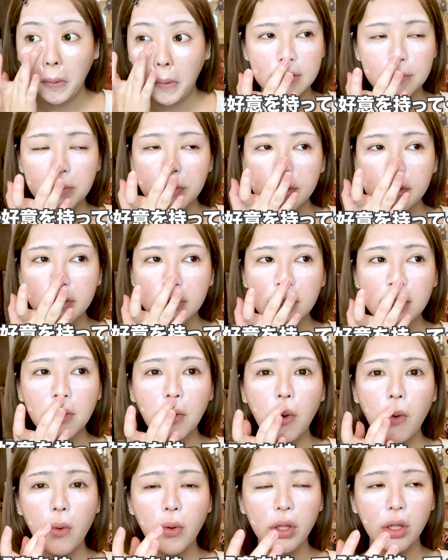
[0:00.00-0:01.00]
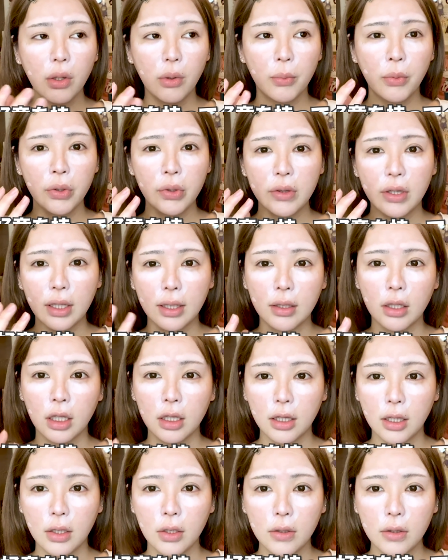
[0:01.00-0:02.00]
自分に好意を持ってく
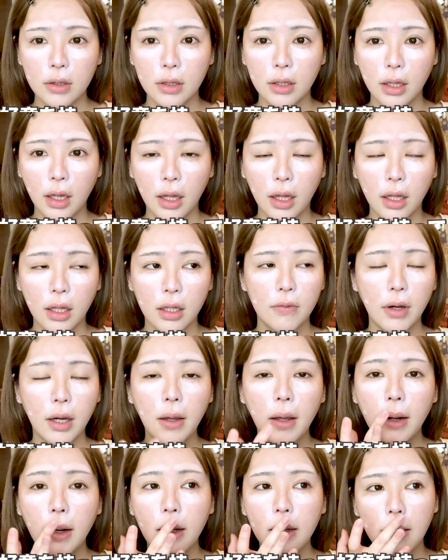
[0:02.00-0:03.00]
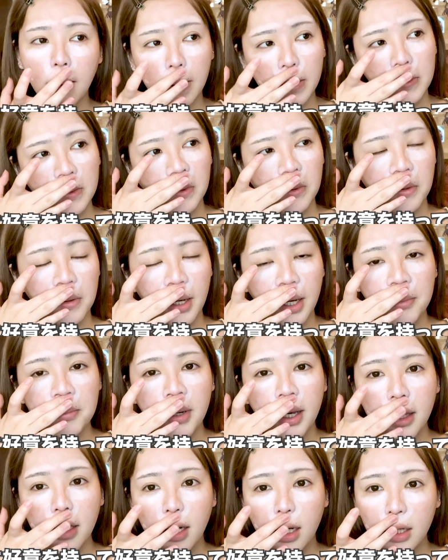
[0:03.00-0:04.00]
れてるって分からないと
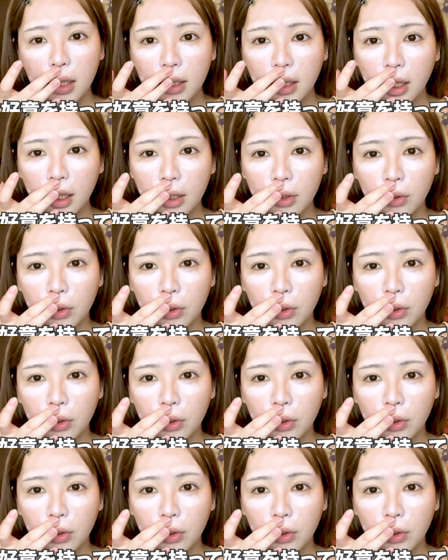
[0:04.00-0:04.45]
甘えられない